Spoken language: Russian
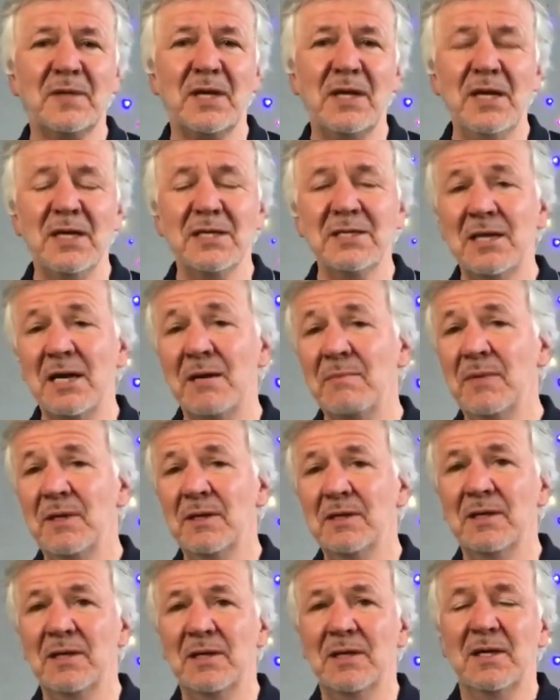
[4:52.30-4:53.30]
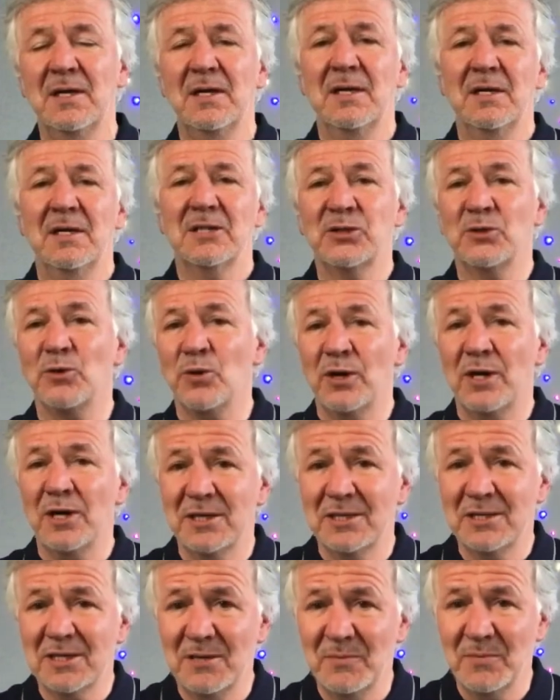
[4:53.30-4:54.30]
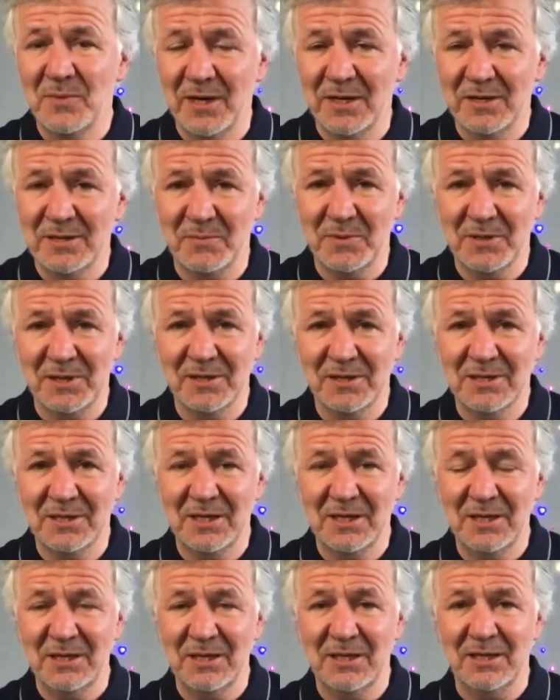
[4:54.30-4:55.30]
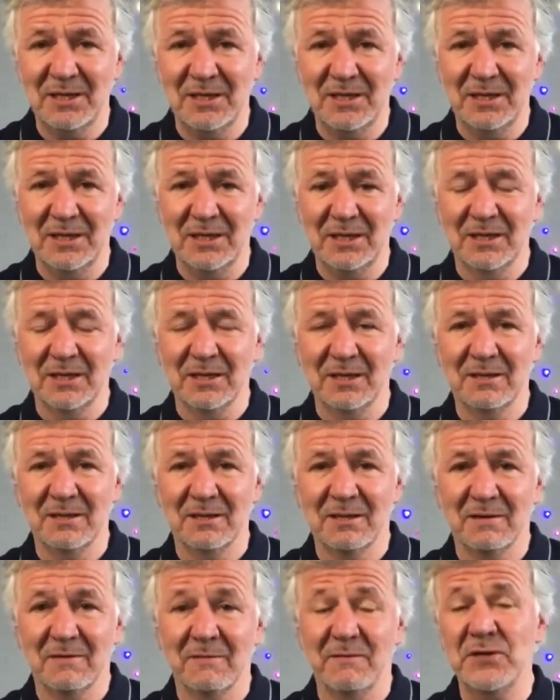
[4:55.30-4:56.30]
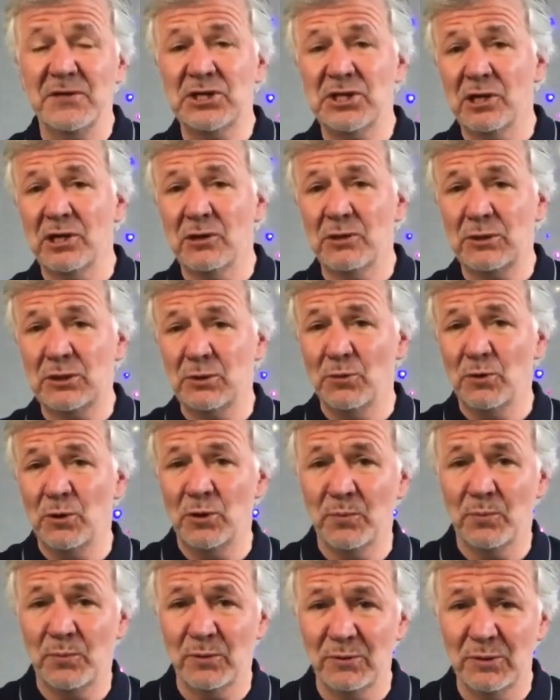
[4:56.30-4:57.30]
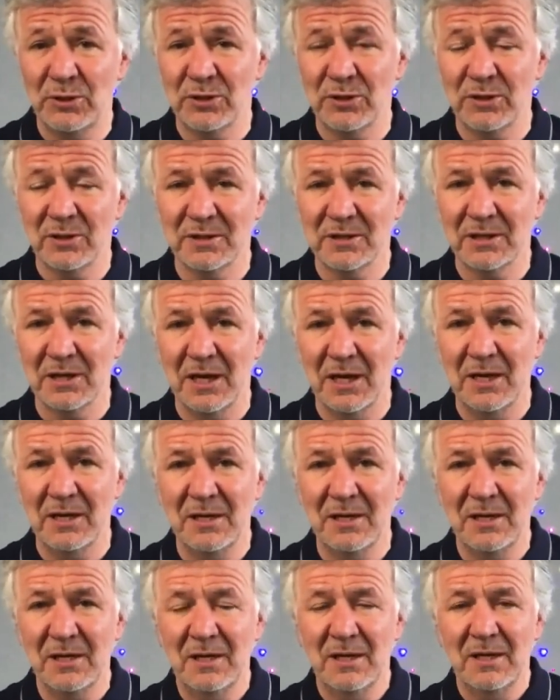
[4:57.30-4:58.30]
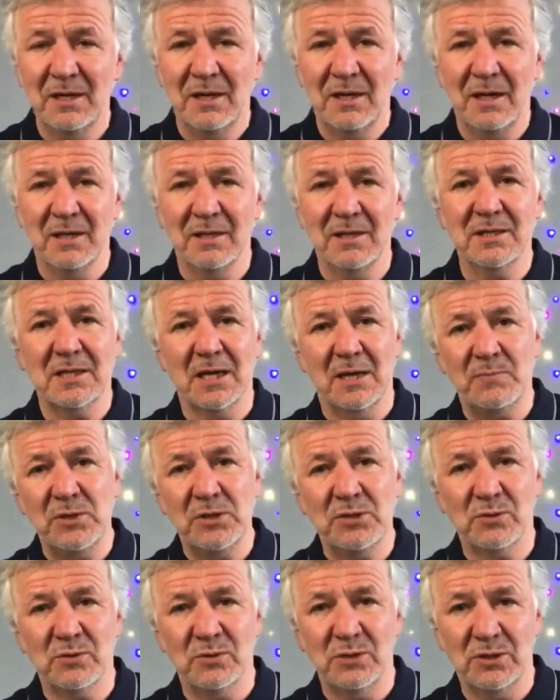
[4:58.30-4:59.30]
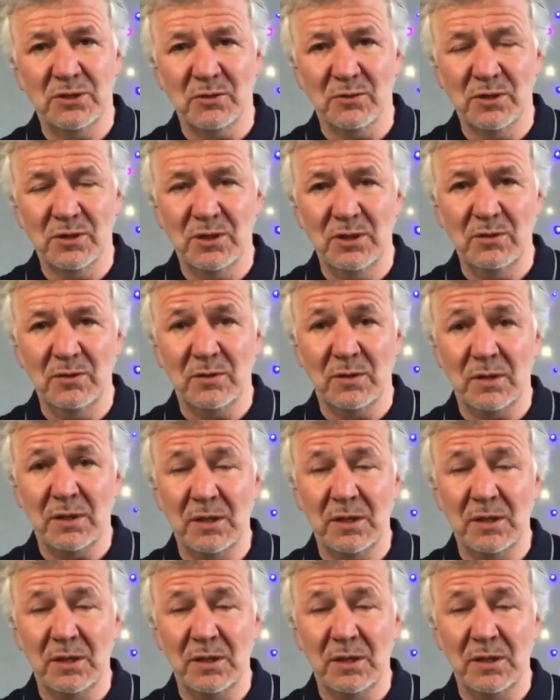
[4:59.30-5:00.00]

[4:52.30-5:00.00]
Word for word: Я сам 40 лет занимаюсь медициной и высшую категорию получил за эндоскопическую хирургию.